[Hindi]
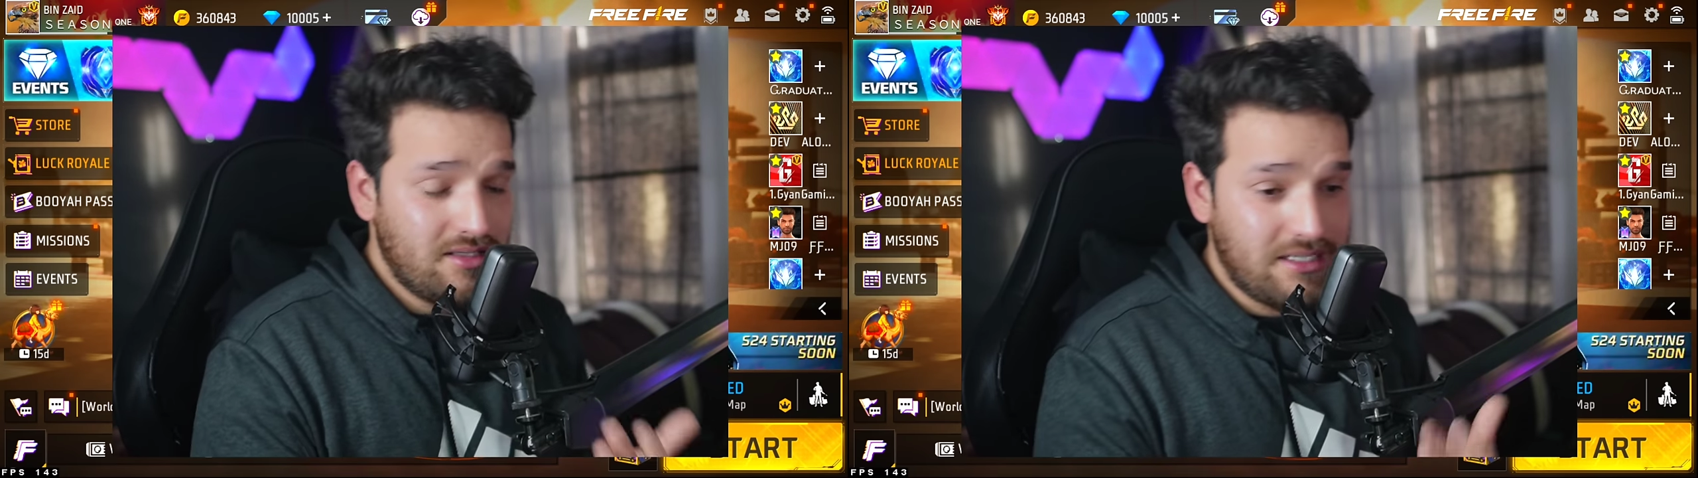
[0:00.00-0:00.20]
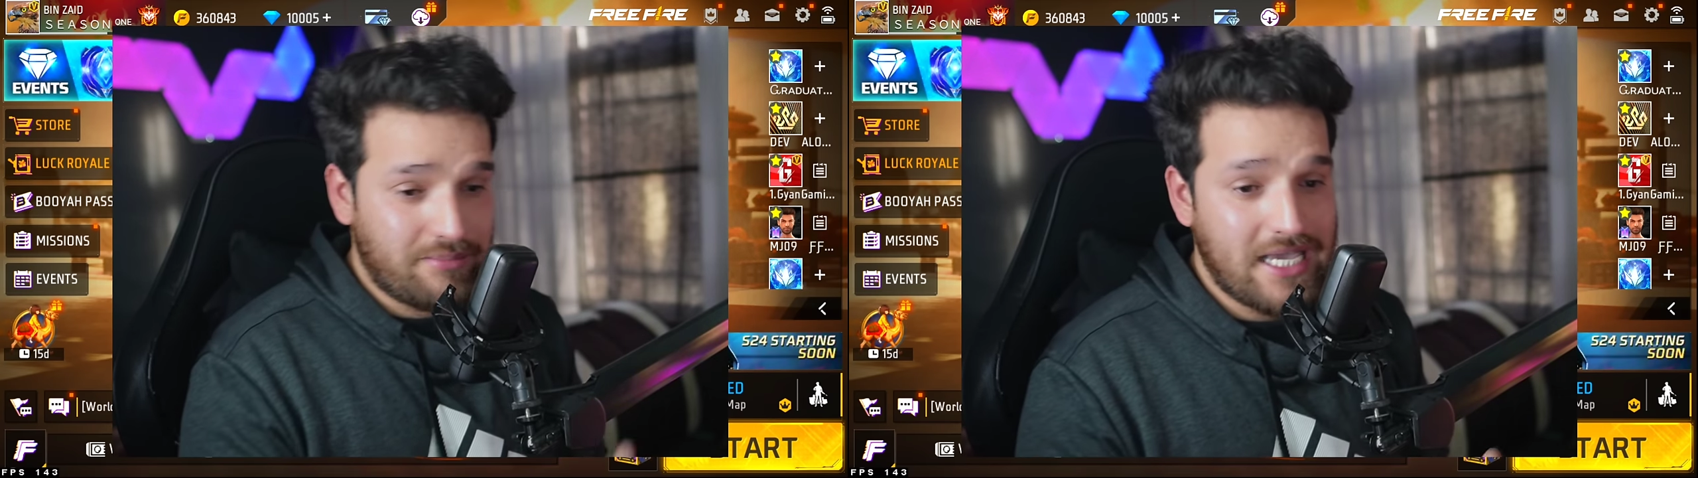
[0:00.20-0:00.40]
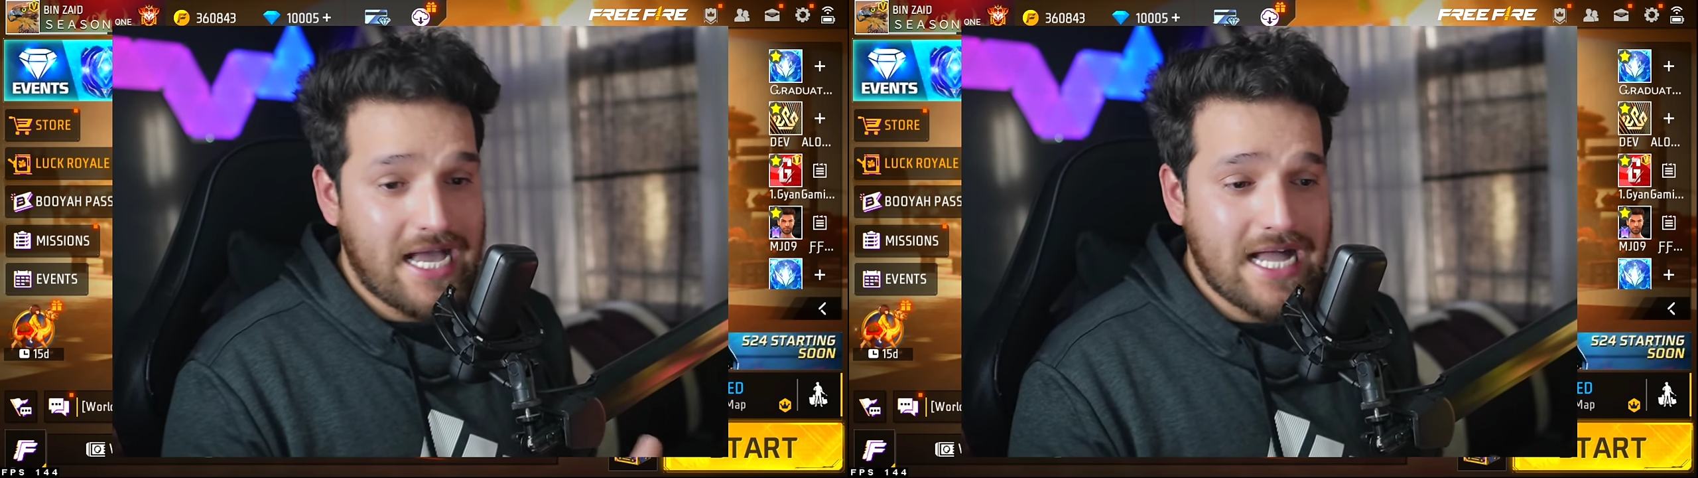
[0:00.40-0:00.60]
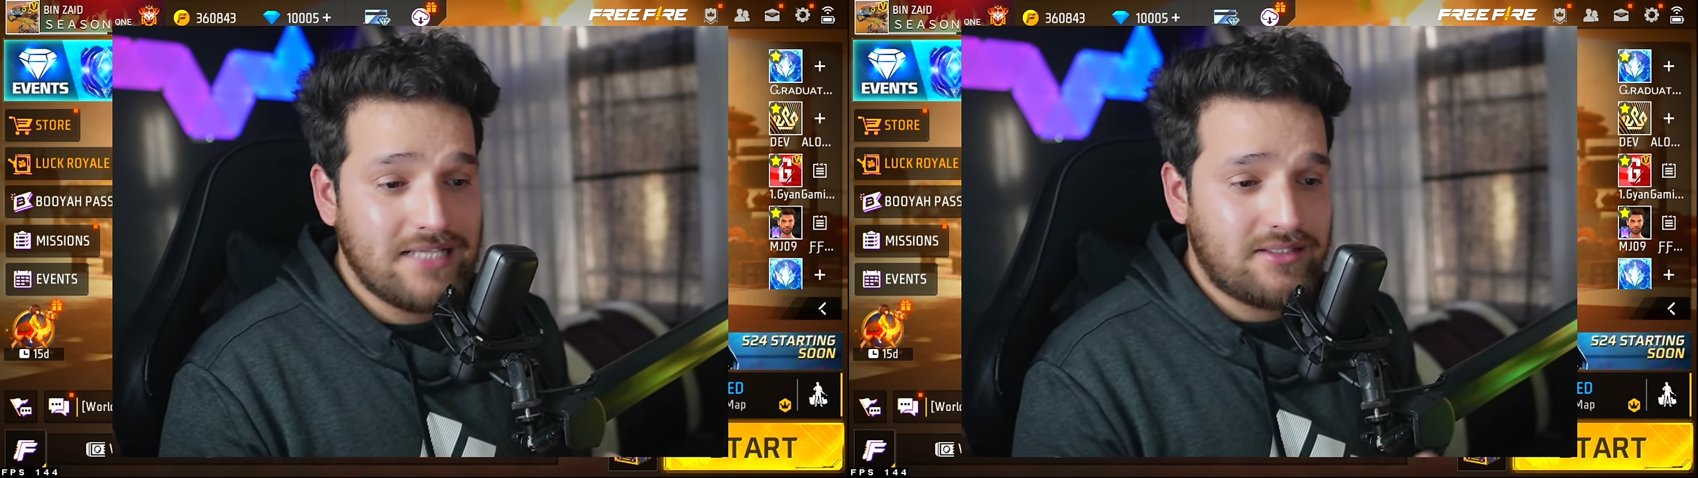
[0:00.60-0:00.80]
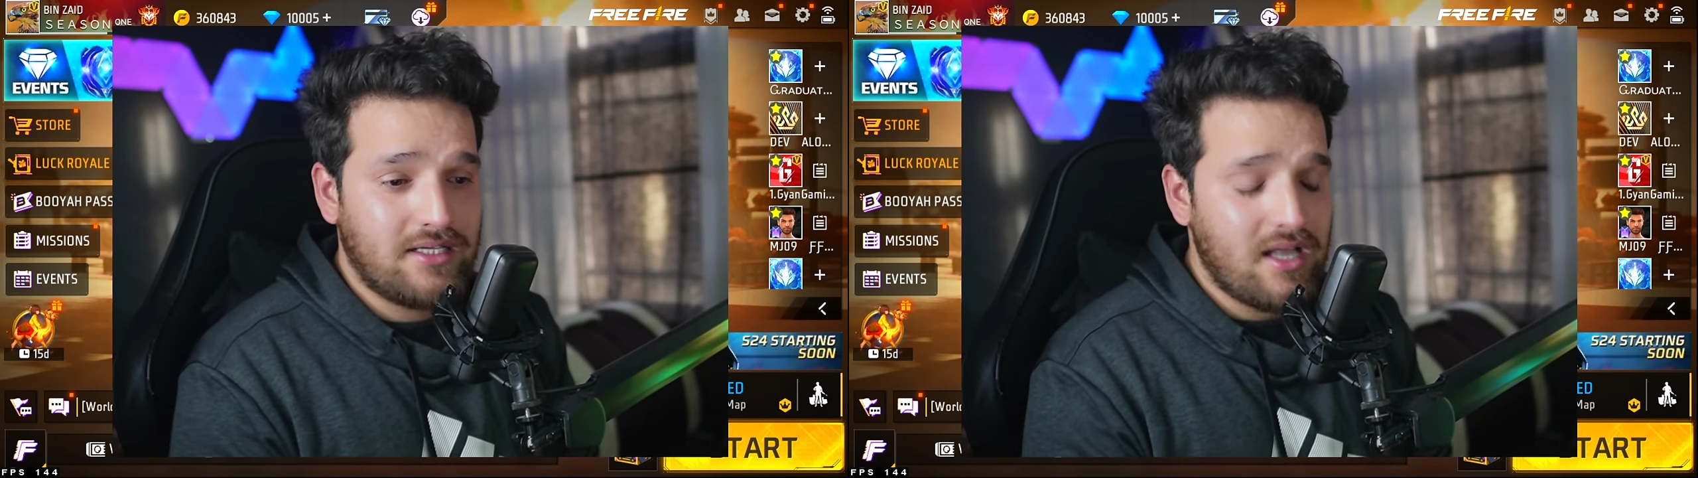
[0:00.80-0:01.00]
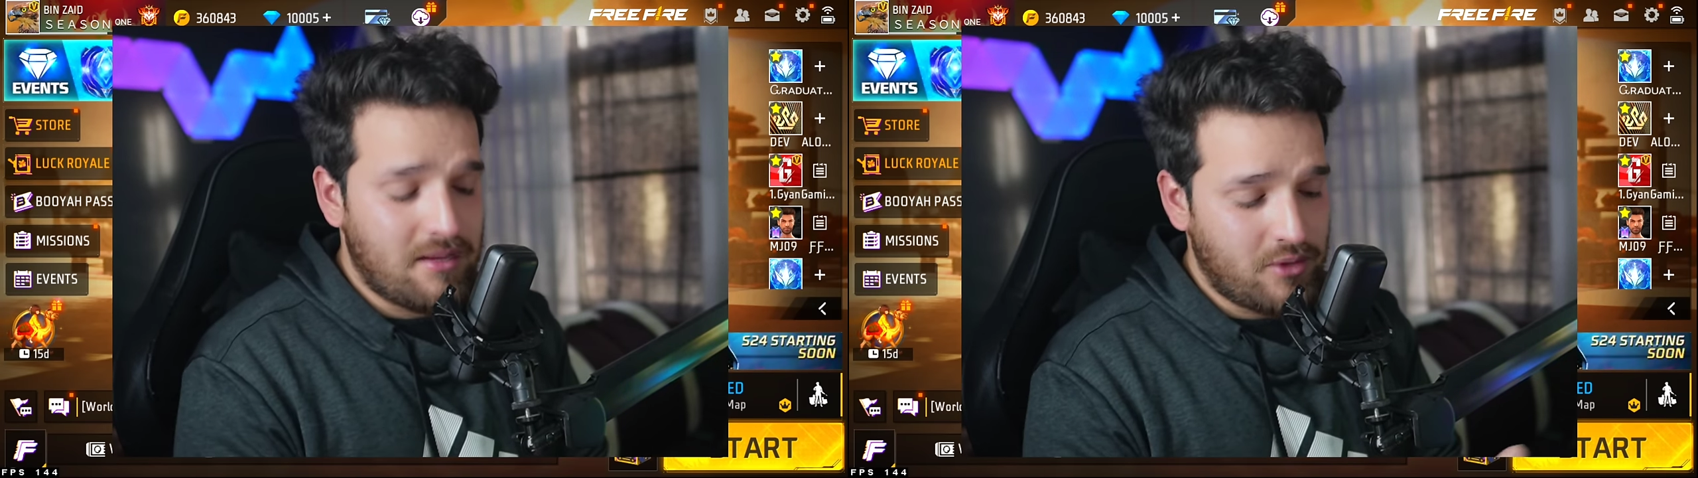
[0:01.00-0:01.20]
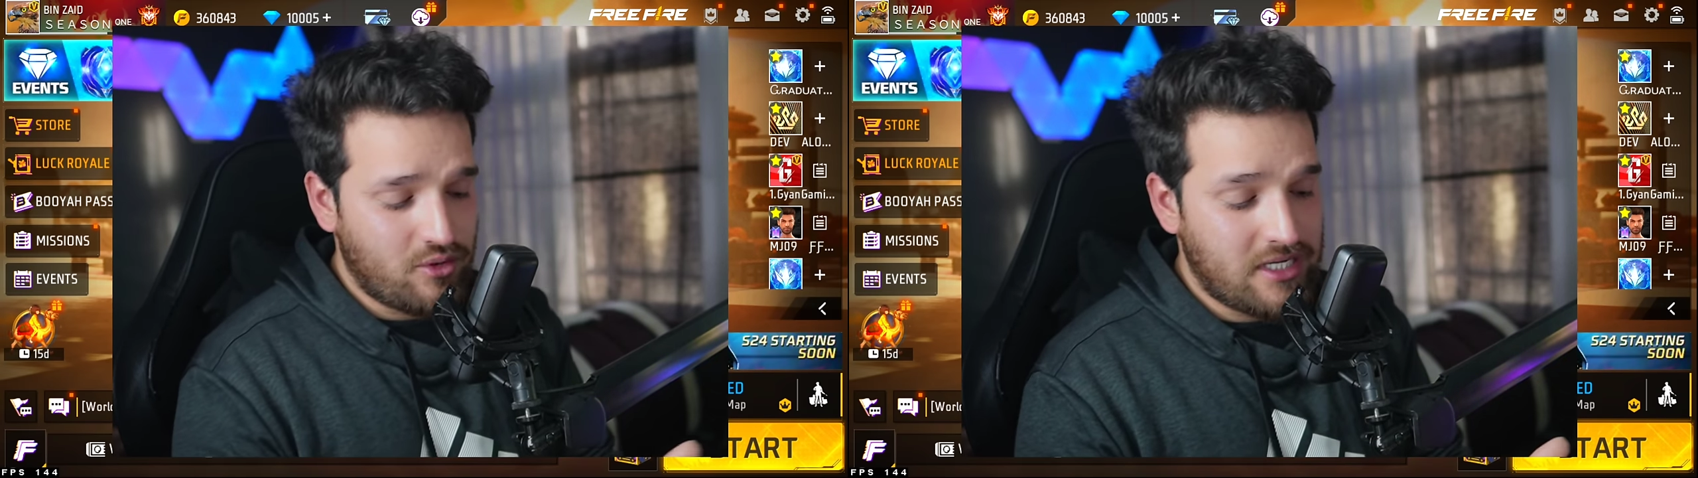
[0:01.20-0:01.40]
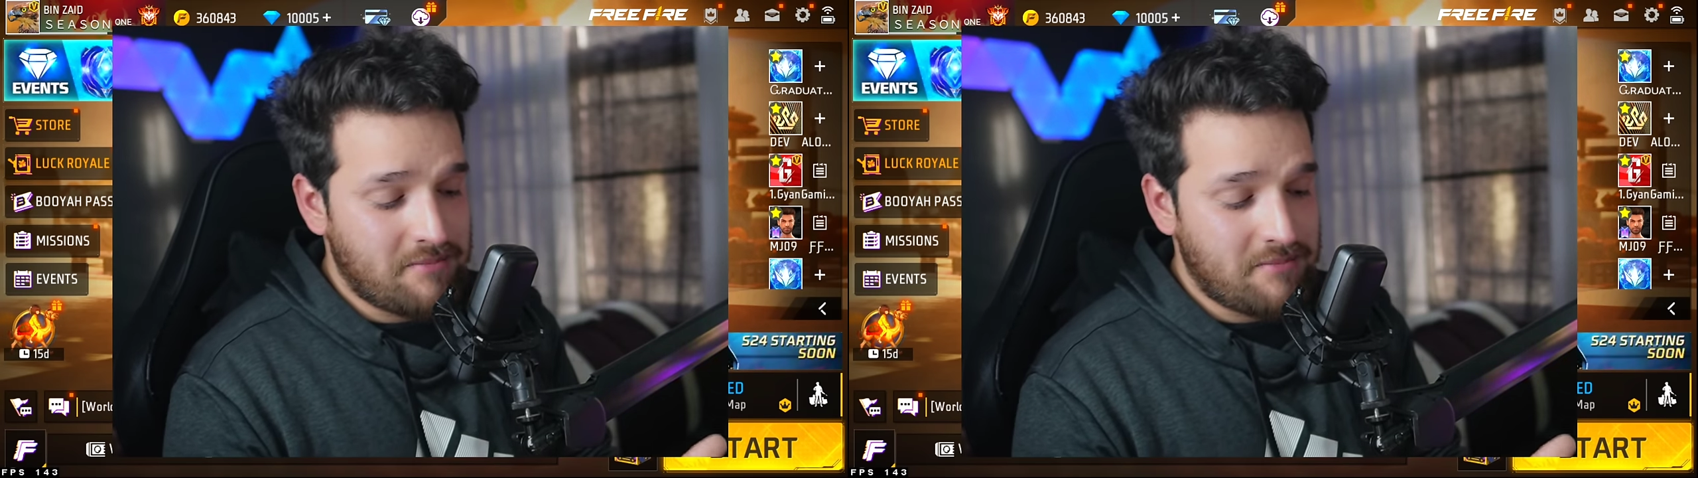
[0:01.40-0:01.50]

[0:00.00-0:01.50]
जबकि आज तक हम लोगों